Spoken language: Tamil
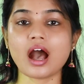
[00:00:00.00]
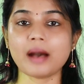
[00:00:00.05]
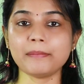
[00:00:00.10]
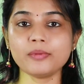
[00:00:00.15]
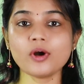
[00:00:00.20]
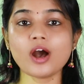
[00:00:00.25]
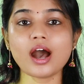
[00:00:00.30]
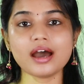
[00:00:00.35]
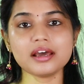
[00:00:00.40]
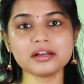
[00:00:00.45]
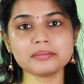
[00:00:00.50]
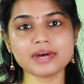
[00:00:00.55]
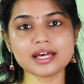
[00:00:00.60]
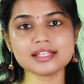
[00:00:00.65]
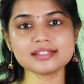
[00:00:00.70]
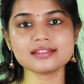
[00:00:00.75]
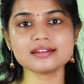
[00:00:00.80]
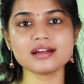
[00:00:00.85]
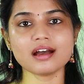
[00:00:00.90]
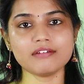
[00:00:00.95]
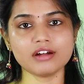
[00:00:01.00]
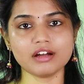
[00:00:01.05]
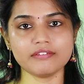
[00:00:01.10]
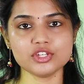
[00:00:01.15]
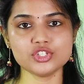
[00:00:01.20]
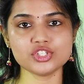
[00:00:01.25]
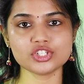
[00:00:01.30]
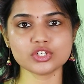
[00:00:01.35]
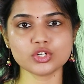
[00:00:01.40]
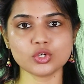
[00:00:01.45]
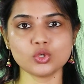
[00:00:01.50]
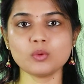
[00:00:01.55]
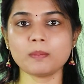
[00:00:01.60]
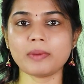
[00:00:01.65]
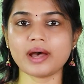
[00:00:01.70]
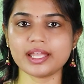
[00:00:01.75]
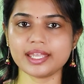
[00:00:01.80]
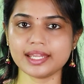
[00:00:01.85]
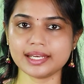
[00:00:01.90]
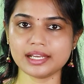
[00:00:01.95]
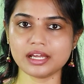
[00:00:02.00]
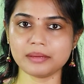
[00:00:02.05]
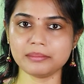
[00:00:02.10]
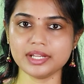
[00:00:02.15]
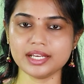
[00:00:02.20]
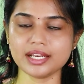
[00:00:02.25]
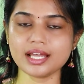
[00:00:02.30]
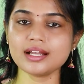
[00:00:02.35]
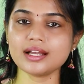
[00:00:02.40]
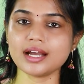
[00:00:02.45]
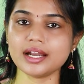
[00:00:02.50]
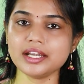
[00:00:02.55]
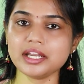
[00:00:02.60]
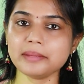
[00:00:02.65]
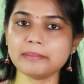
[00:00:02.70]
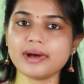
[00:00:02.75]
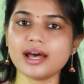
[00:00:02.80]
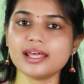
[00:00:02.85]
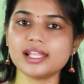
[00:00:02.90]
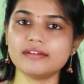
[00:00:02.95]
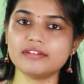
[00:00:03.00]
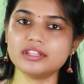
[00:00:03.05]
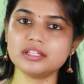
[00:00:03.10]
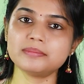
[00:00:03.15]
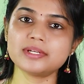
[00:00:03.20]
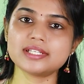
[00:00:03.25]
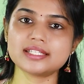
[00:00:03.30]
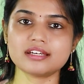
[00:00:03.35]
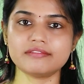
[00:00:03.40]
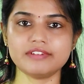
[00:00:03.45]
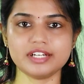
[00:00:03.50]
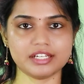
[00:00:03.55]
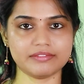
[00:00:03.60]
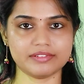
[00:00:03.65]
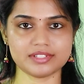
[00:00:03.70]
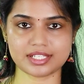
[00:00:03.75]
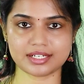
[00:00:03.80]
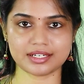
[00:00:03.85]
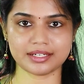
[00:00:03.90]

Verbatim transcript: அப்போ ஆறு மாதத்துக்கு அவங்க வச்சுருக்கணும் பாக்கெட்டில் அப்படின்னா கண்டிப்பாக அதில் வந்து ப்ரிசர்வேட்டிவ்ஸ்